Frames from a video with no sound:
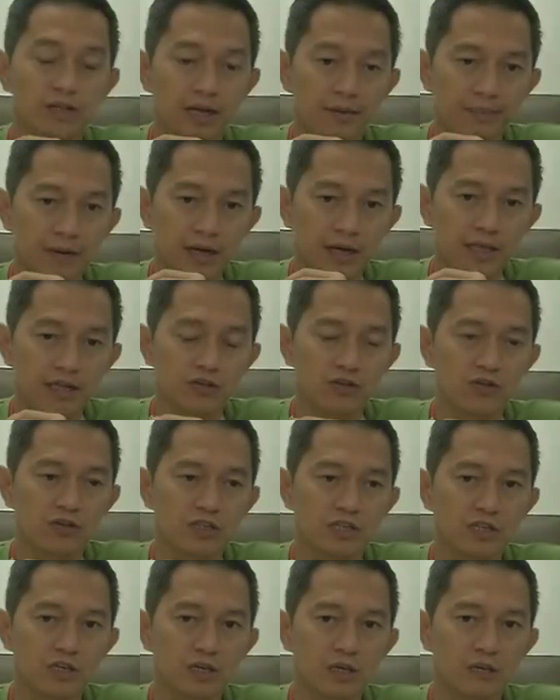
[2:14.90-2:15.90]
Una pa no,
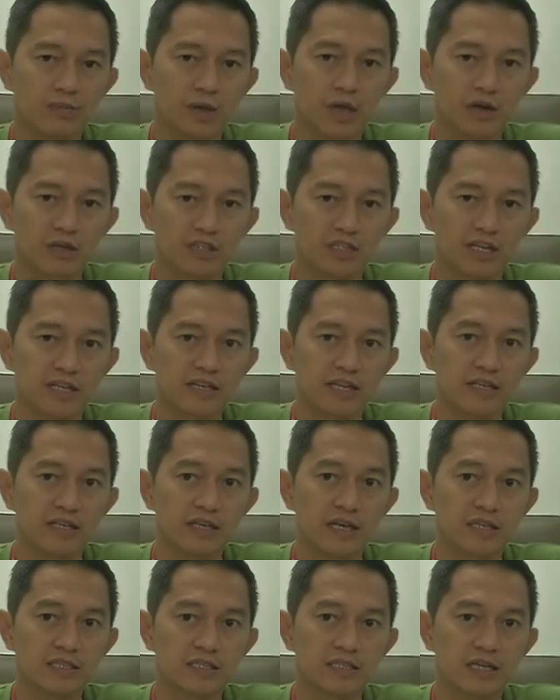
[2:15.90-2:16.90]
si Mayor
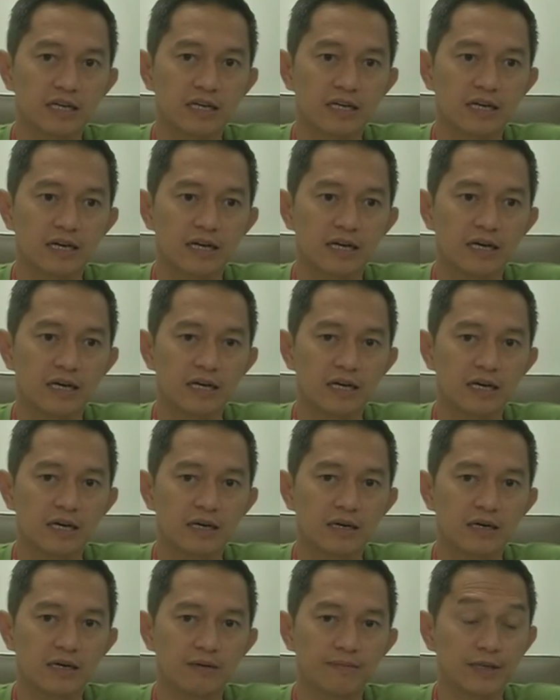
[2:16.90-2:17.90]
Chiritanyas
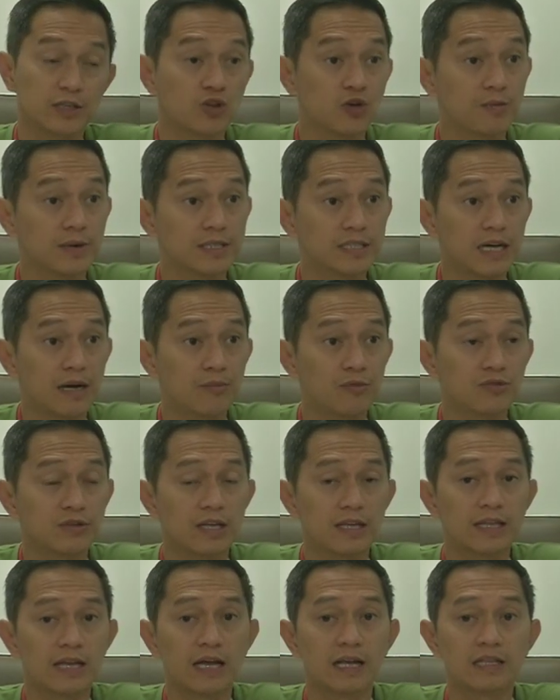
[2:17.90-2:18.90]
nagmando ah, uh, man sa among
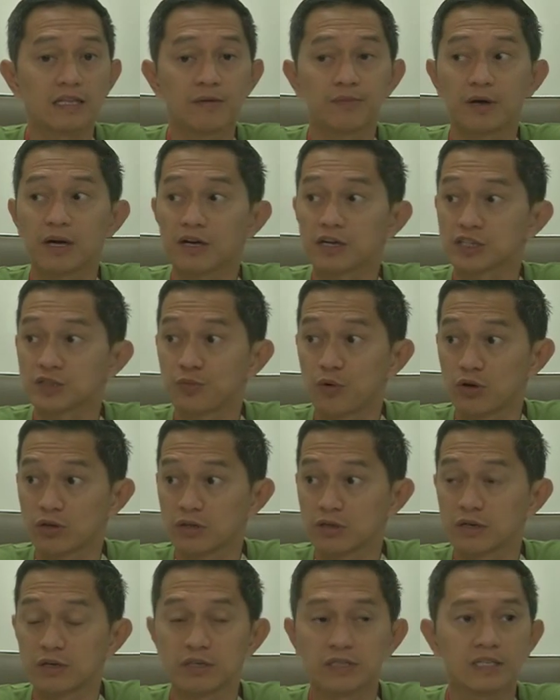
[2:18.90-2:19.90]
tanan ng mga
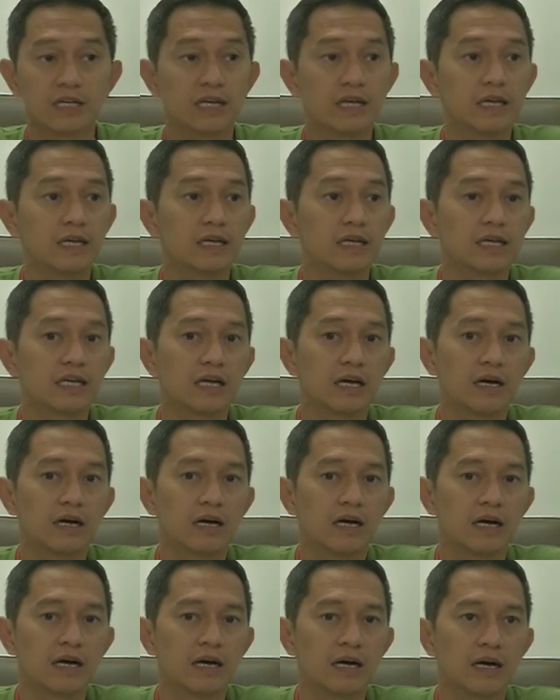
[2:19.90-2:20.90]
responders nga
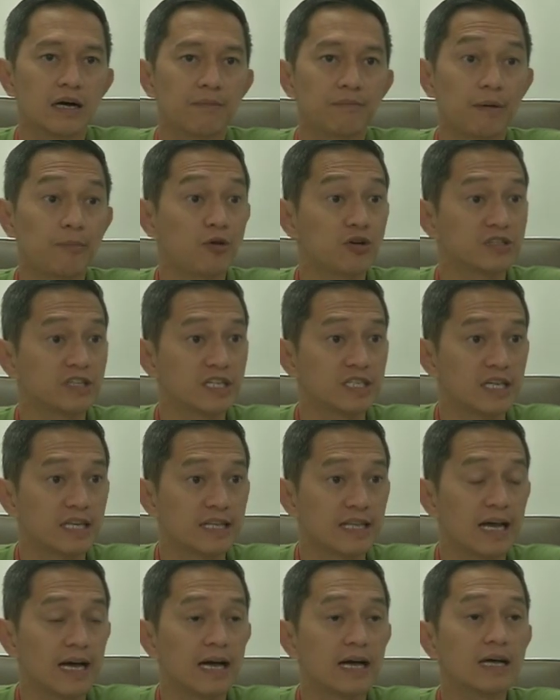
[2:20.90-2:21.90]
uh, maporkis
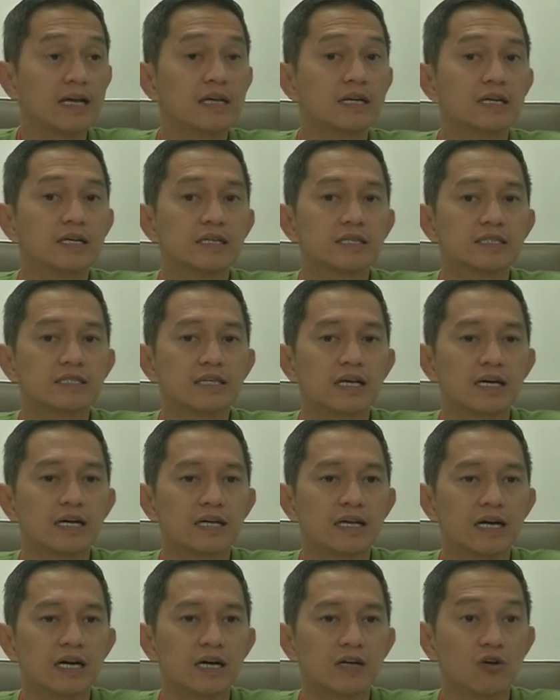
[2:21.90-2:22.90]
kita
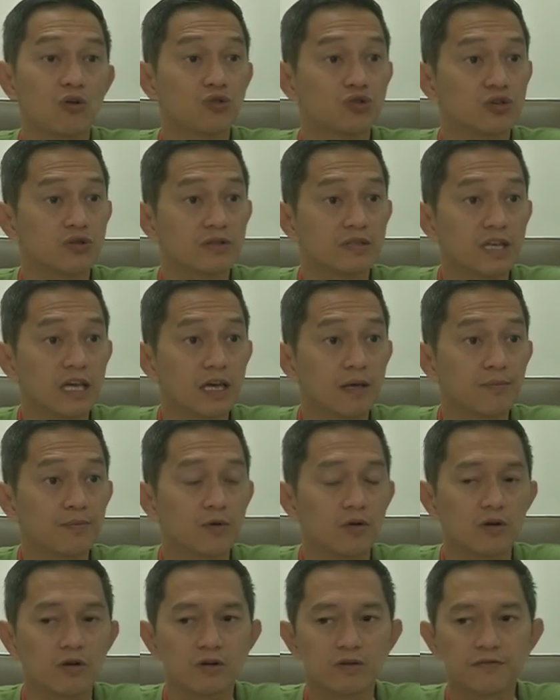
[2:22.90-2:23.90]
sang uh, caution tape
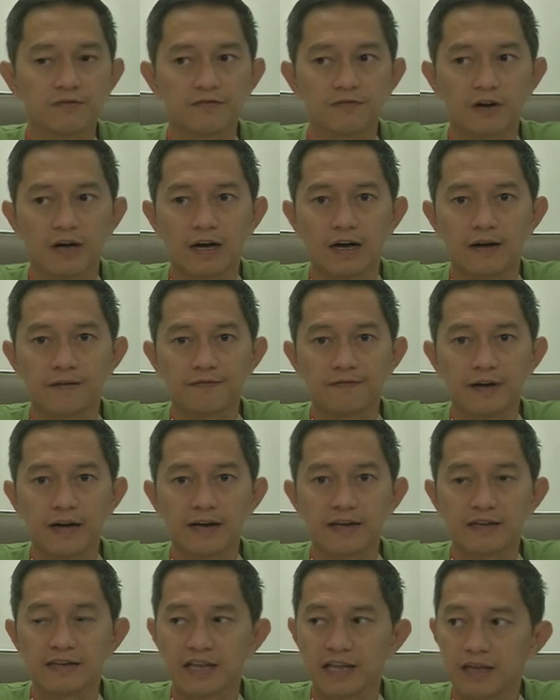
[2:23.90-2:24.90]
o uh,
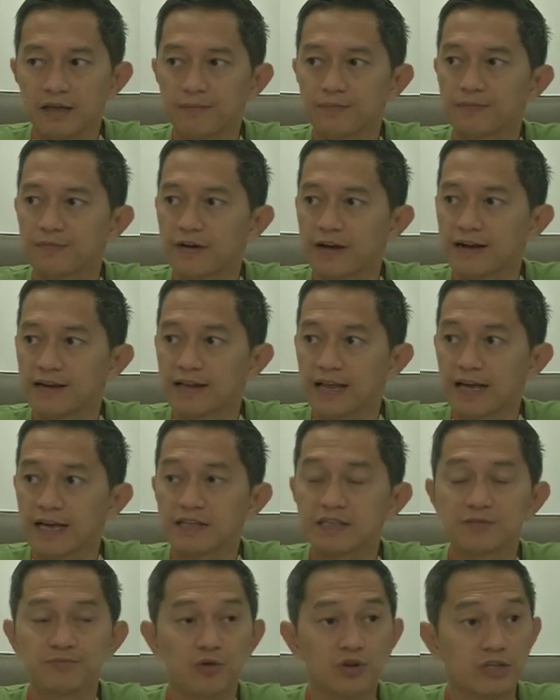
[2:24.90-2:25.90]
fire tape, fire
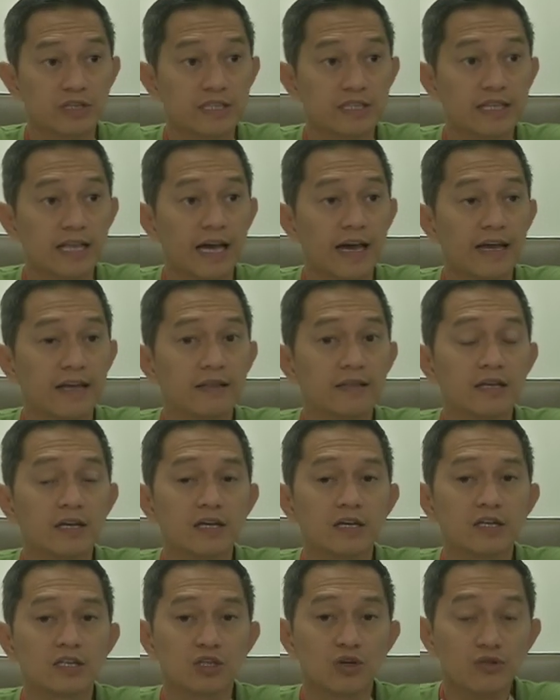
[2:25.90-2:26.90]
lines, police line.
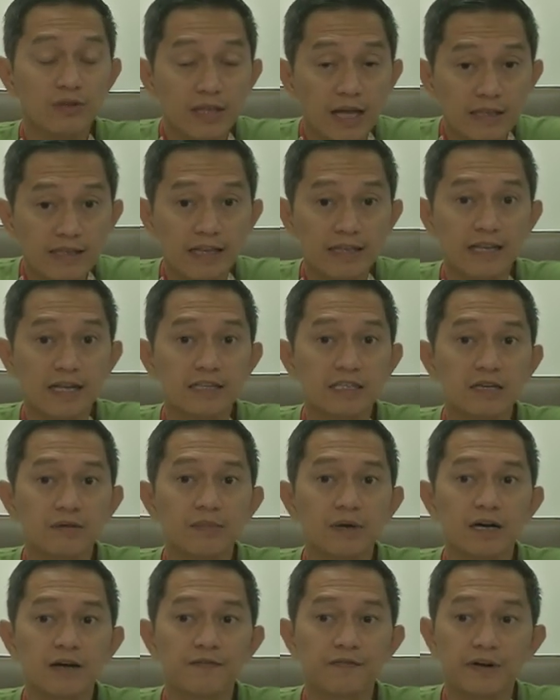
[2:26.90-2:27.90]
So datanan nga
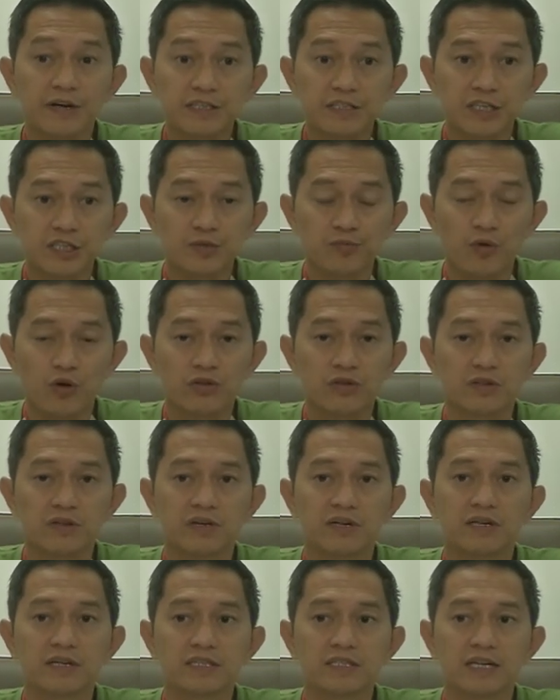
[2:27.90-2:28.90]
mga first
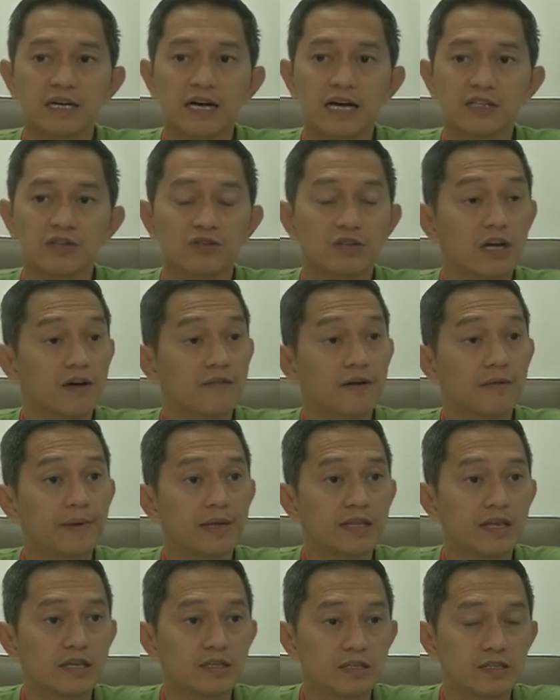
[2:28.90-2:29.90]
responder ang atong
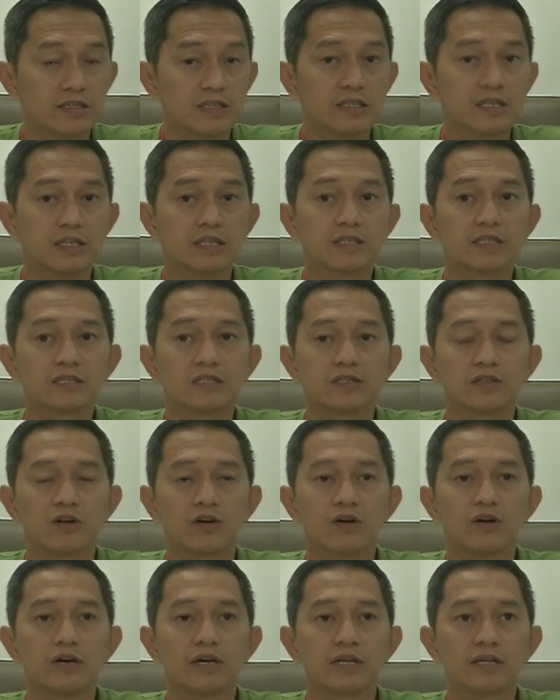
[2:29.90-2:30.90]
government agencies
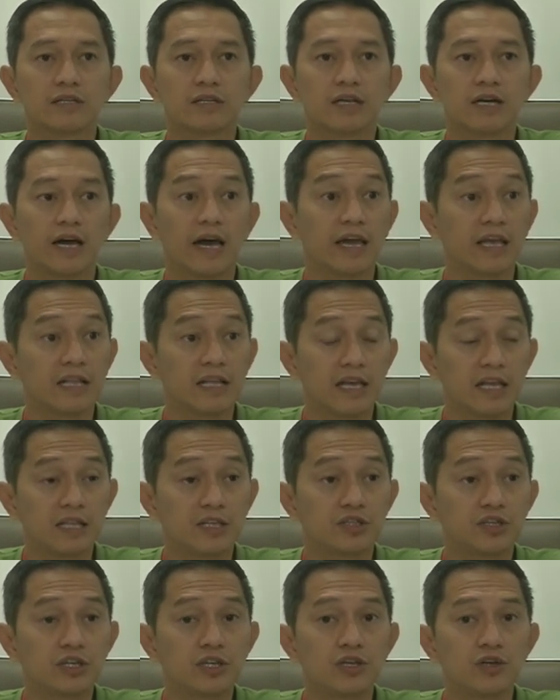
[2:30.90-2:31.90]
no and the uh,
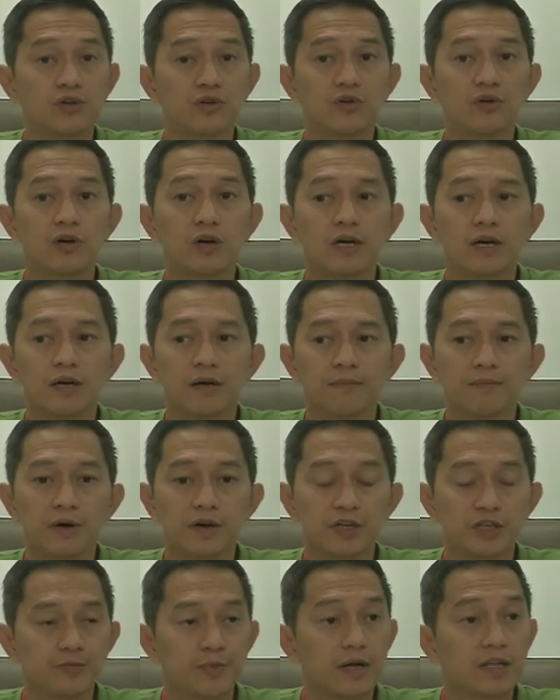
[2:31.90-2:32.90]
LGU
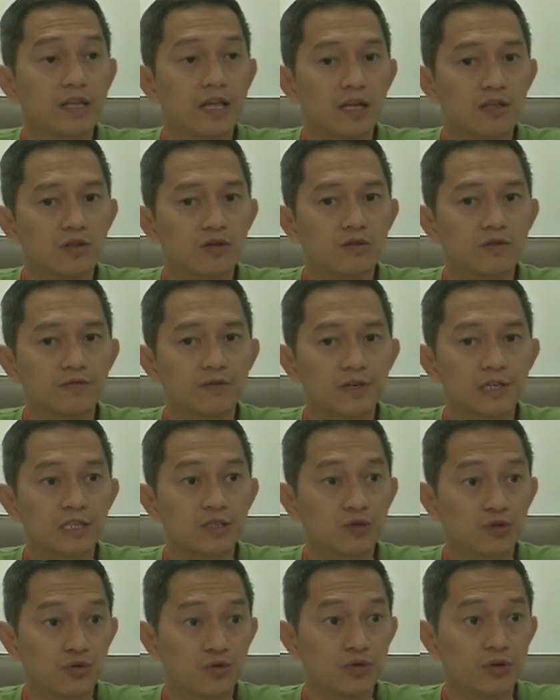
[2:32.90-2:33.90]
pag-respond naton,
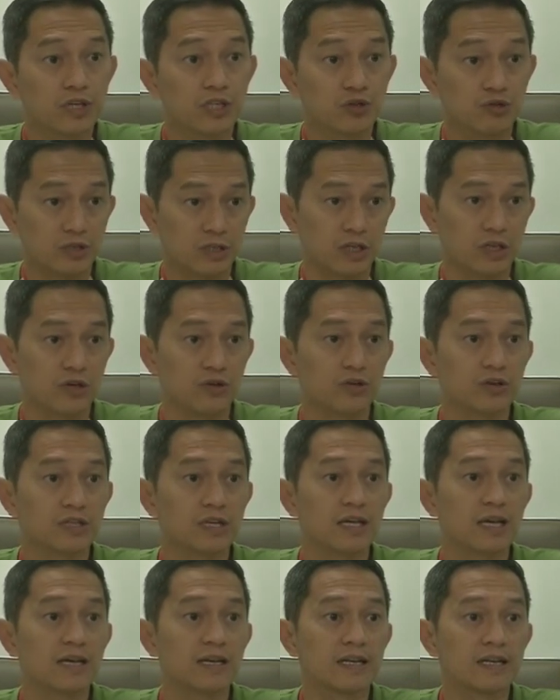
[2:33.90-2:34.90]
first to do is to secure
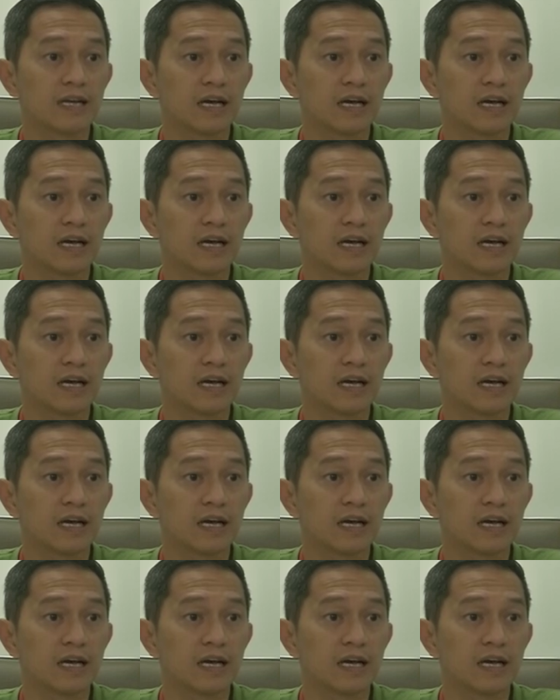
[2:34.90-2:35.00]
sang